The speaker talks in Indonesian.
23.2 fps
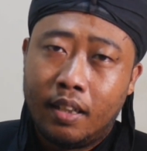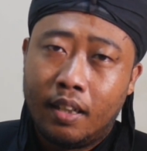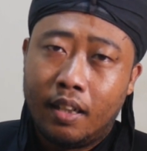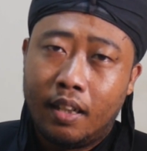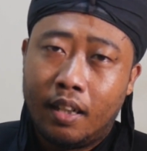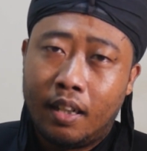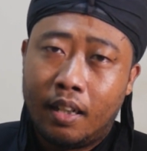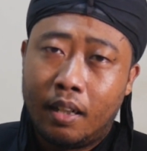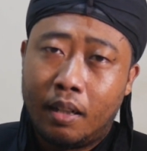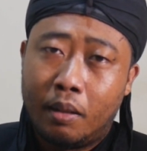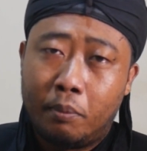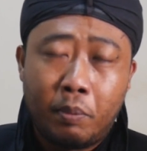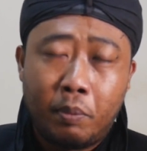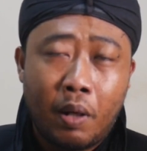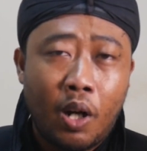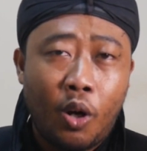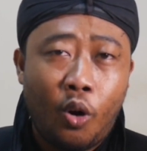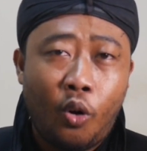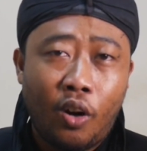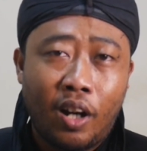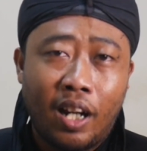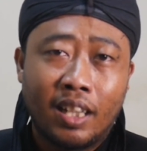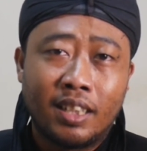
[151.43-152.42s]
uh,
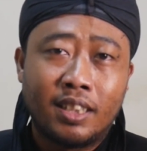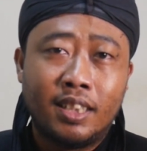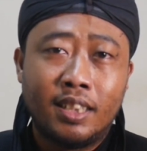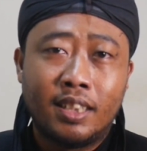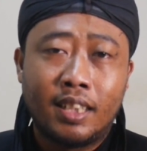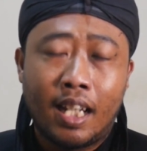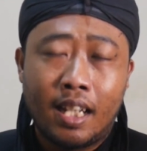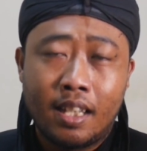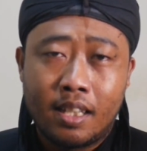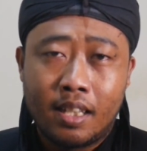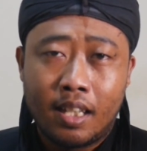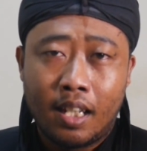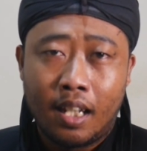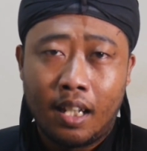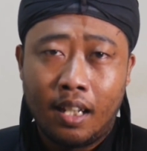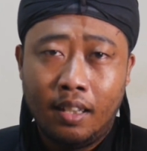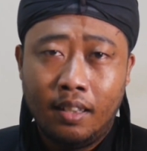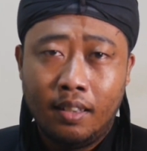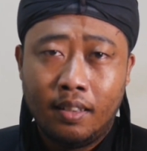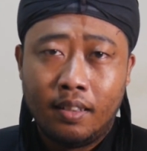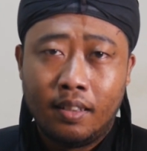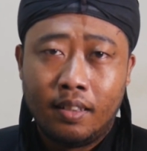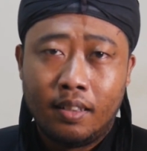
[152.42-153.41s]
pengkoleksi saja,
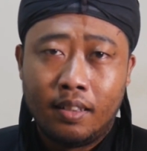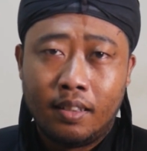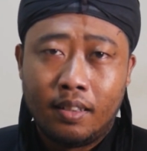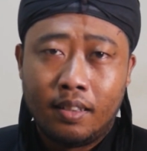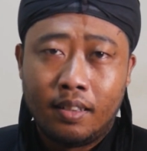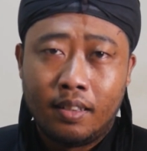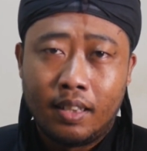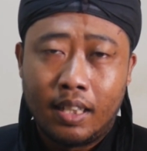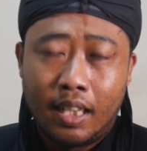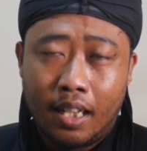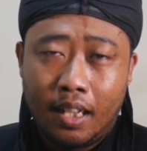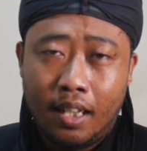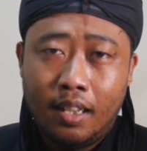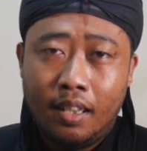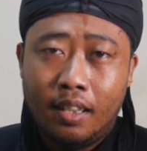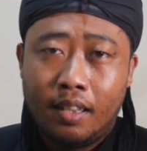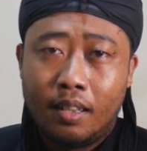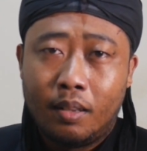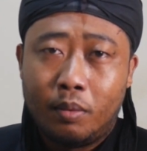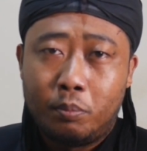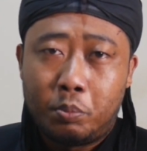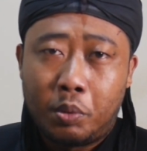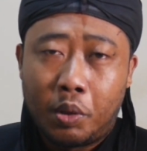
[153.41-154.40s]
ya,
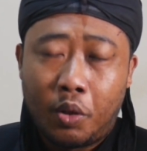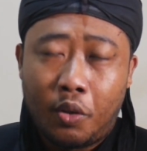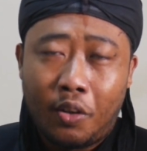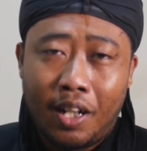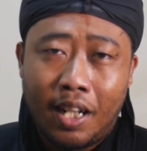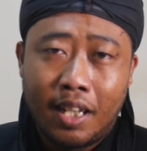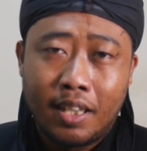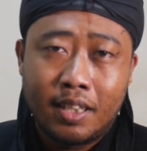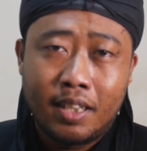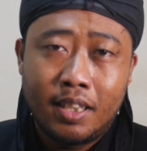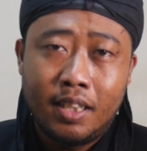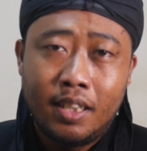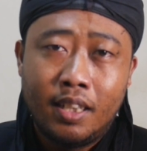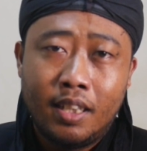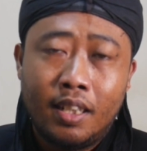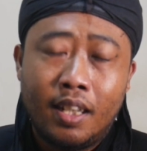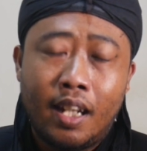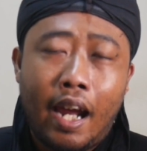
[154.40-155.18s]
pengkoleksi.